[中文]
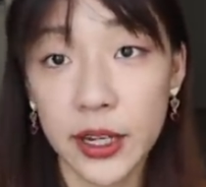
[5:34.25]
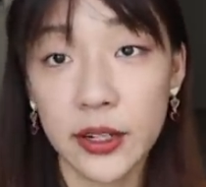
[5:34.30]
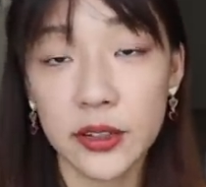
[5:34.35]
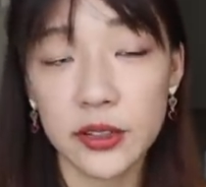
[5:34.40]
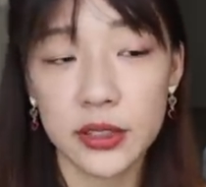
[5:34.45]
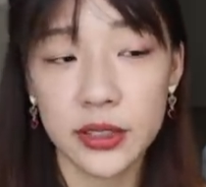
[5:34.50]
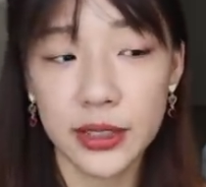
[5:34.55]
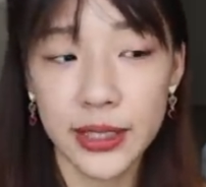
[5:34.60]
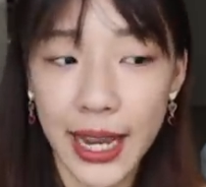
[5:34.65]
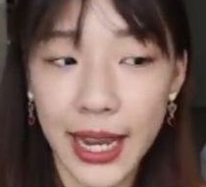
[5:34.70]
然后
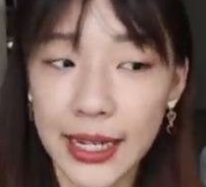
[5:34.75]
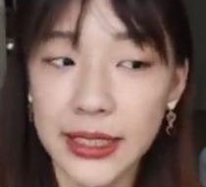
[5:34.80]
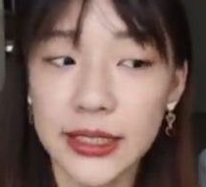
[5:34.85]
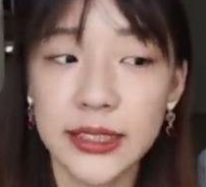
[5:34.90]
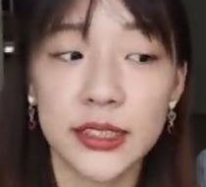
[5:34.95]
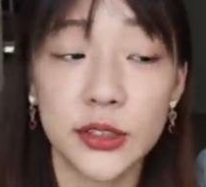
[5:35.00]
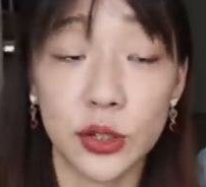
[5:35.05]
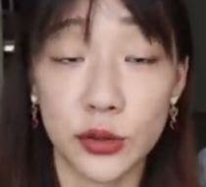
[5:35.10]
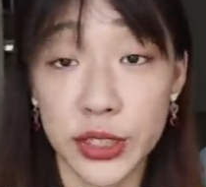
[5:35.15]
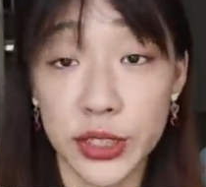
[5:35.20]
就是他
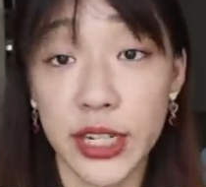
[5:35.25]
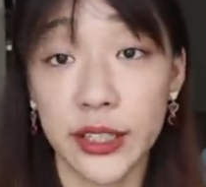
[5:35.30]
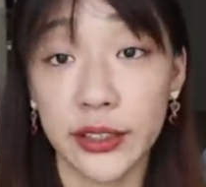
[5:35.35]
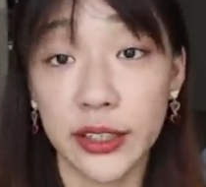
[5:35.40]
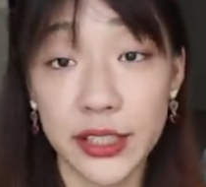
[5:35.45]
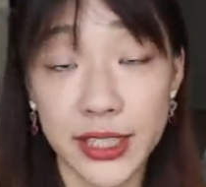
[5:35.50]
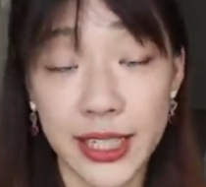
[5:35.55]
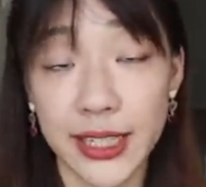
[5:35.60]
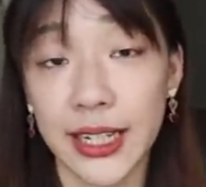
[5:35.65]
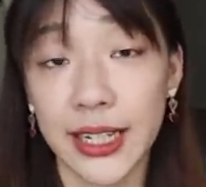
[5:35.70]
是从小
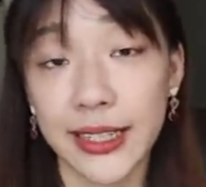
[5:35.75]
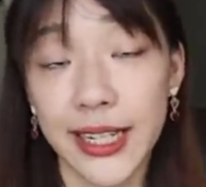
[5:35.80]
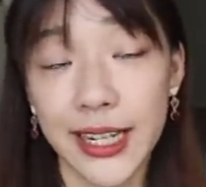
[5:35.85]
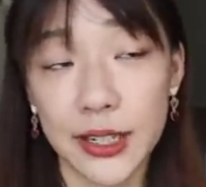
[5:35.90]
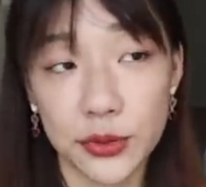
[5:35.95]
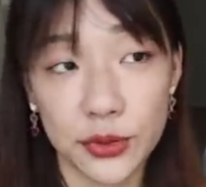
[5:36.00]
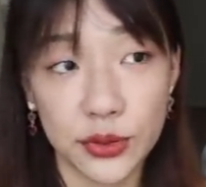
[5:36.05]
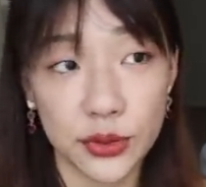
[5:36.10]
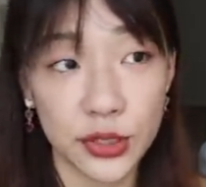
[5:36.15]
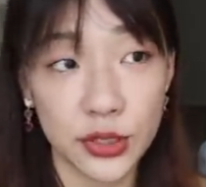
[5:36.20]
到加拿
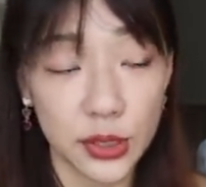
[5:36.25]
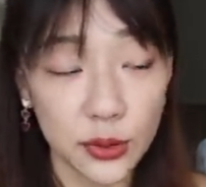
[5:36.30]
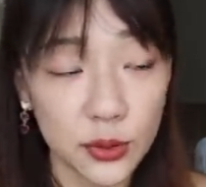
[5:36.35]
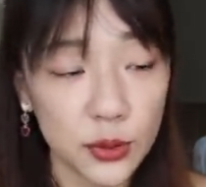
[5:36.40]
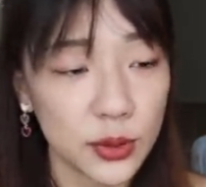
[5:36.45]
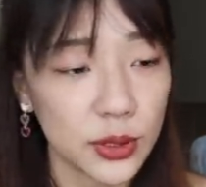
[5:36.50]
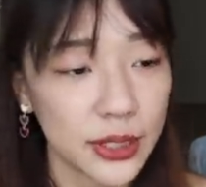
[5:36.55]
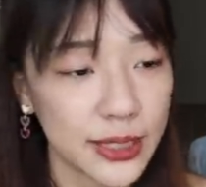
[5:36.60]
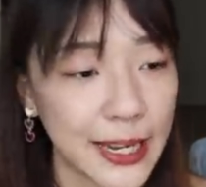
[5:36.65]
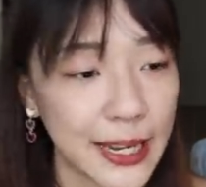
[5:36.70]
大去
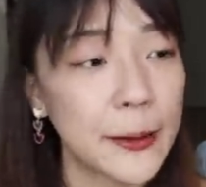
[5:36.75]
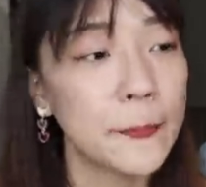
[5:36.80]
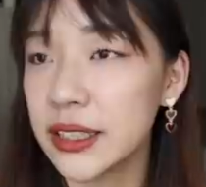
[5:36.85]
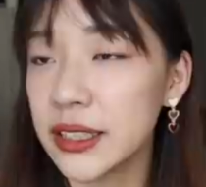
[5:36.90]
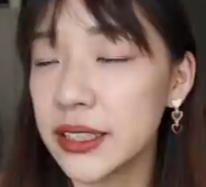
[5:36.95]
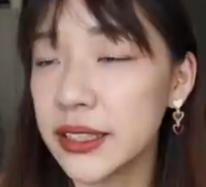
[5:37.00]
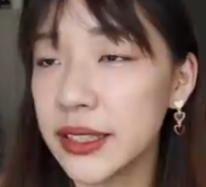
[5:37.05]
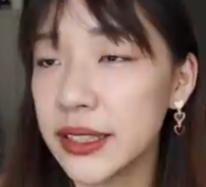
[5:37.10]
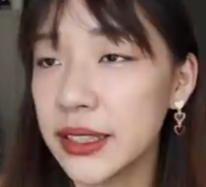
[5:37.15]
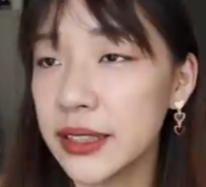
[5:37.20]
生活，这样
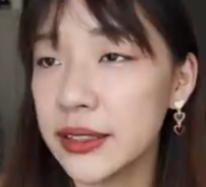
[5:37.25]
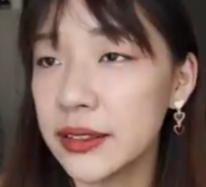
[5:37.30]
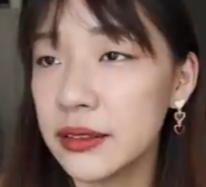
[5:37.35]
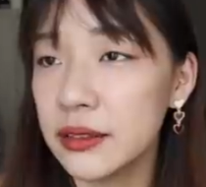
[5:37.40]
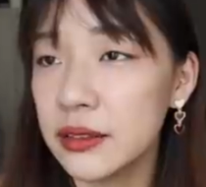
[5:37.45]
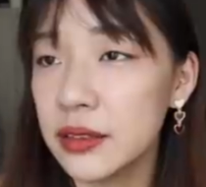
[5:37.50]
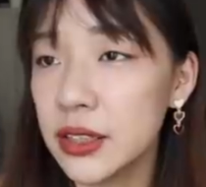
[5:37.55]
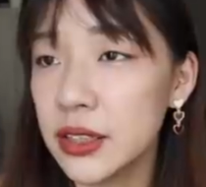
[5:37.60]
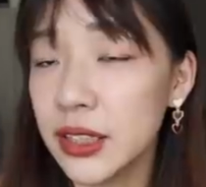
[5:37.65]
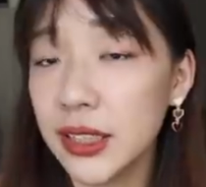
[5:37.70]
可
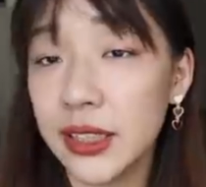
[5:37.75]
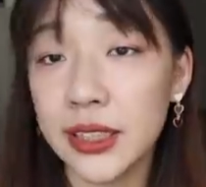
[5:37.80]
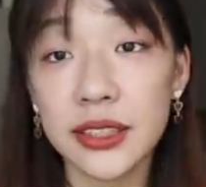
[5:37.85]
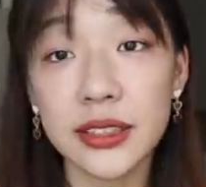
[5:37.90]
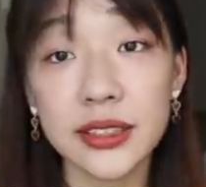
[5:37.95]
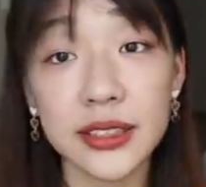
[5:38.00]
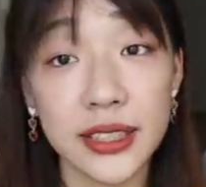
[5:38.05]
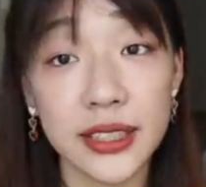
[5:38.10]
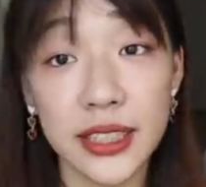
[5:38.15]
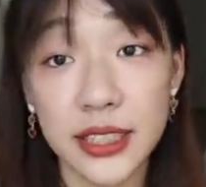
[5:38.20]
能是
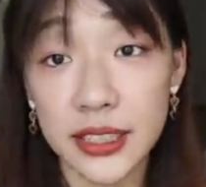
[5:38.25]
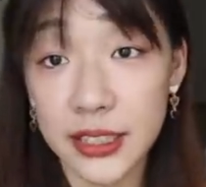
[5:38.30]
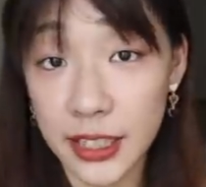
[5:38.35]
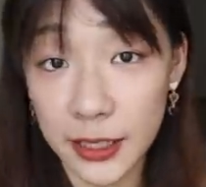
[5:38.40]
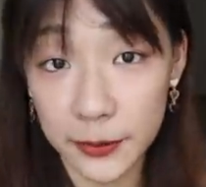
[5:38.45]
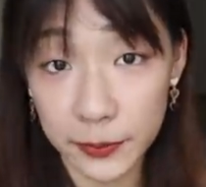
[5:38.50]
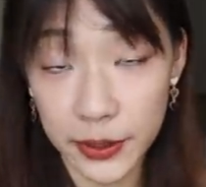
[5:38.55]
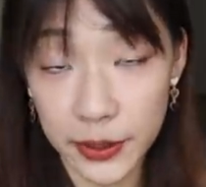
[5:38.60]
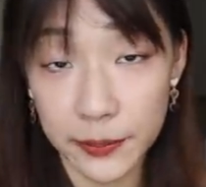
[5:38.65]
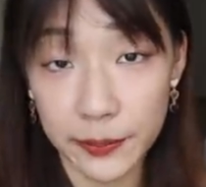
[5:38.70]
个性
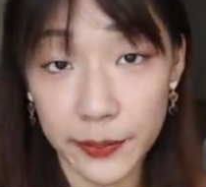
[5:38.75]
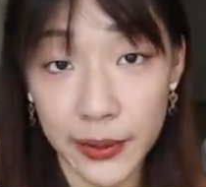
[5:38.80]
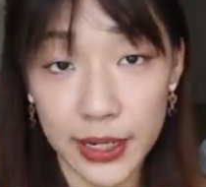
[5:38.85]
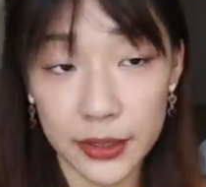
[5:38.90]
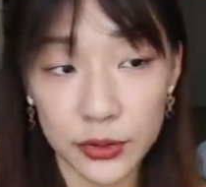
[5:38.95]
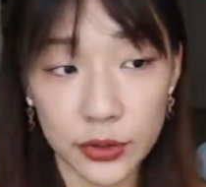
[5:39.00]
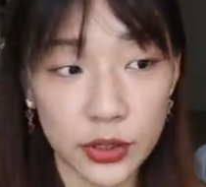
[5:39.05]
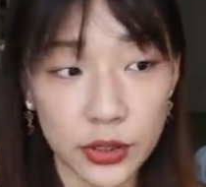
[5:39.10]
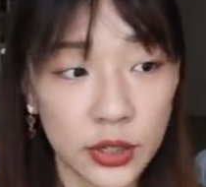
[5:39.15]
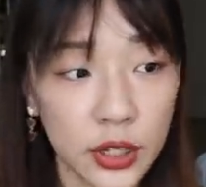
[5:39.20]
上面
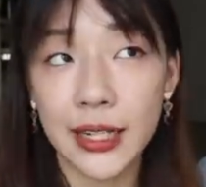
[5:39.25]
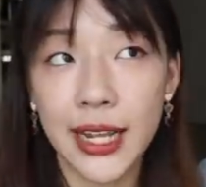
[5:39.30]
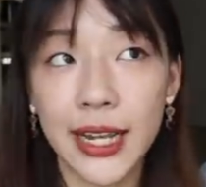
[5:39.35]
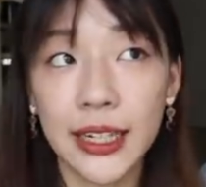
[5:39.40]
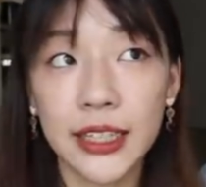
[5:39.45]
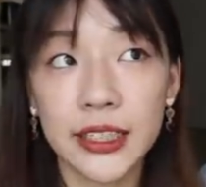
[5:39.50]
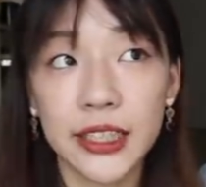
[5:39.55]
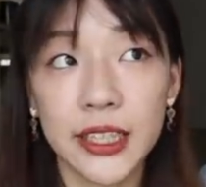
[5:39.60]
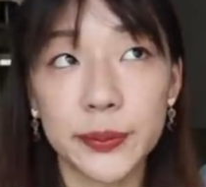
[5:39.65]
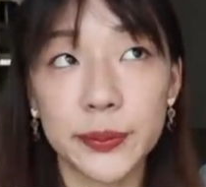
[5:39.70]
吧，就
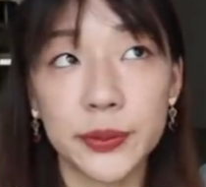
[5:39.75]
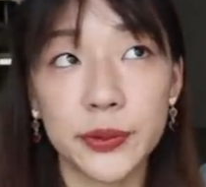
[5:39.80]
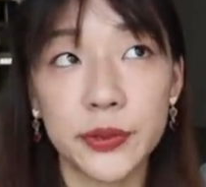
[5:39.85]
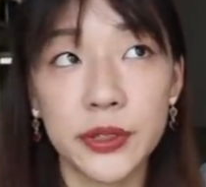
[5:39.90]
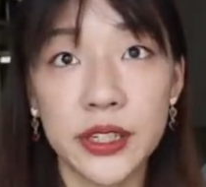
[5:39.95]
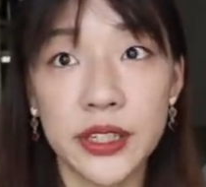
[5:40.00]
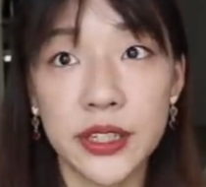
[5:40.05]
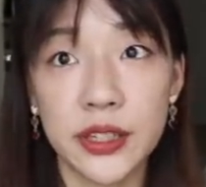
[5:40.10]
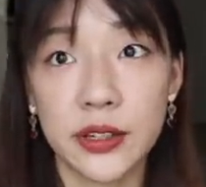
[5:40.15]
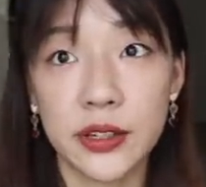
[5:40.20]
他可能不
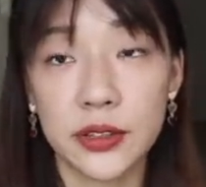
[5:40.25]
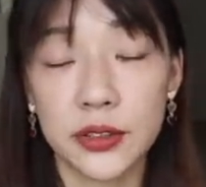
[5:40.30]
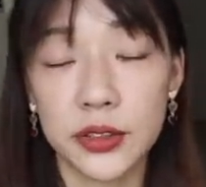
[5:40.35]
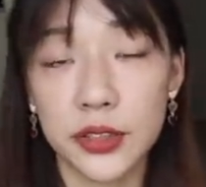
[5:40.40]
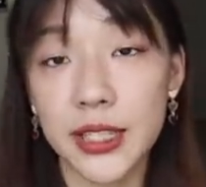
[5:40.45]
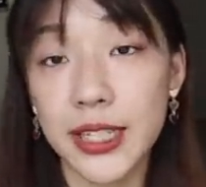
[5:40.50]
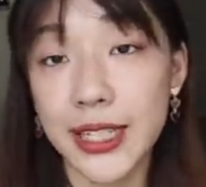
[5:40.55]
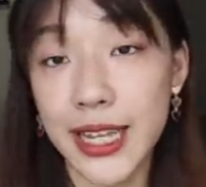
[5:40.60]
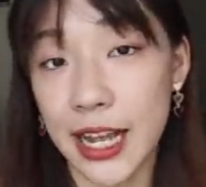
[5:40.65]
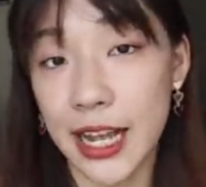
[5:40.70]
会有
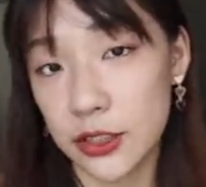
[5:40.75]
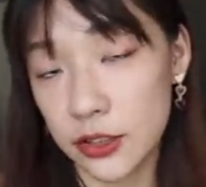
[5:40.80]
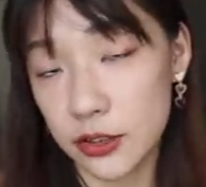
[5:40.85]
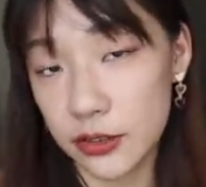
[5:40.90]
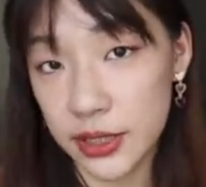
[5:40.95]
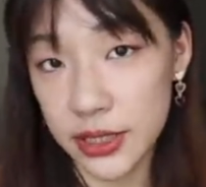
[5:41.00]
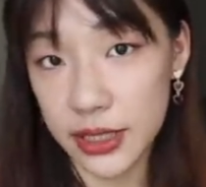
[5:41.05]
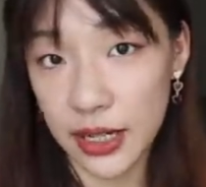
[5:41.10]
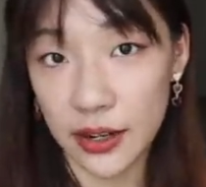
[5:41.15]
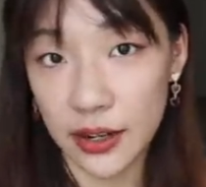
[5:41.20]
就是亚
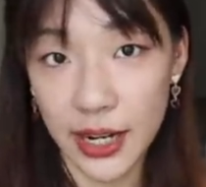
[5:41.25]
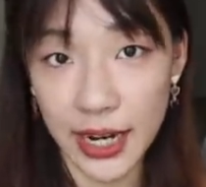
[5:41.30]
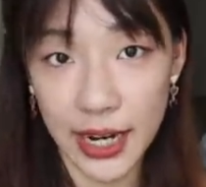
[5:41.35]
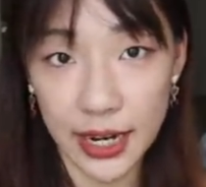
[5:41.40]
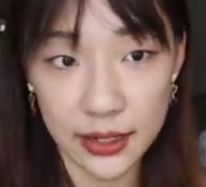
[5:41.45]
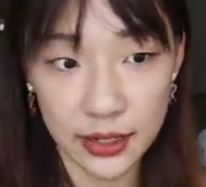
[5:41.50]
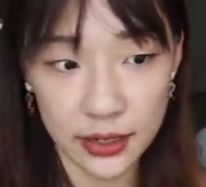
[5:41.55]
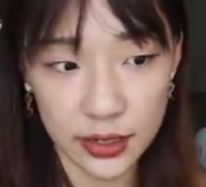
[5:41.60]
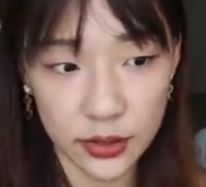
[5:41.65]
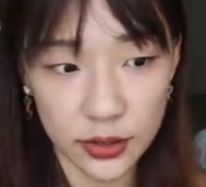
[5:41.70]
洲小
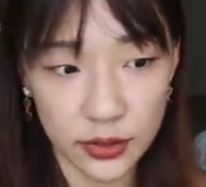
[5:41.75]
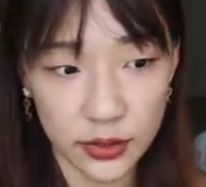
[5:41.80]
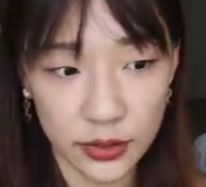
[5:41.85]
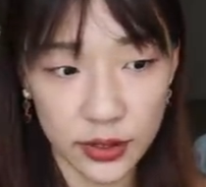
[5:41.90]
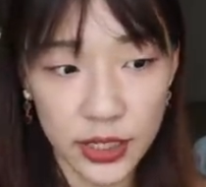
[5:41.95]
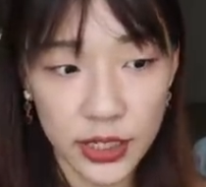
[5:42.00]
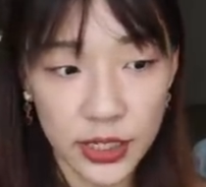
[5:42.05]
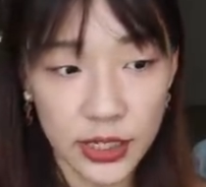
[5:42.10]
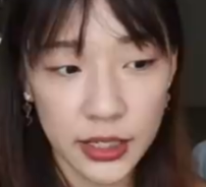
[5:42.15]
孩的那种。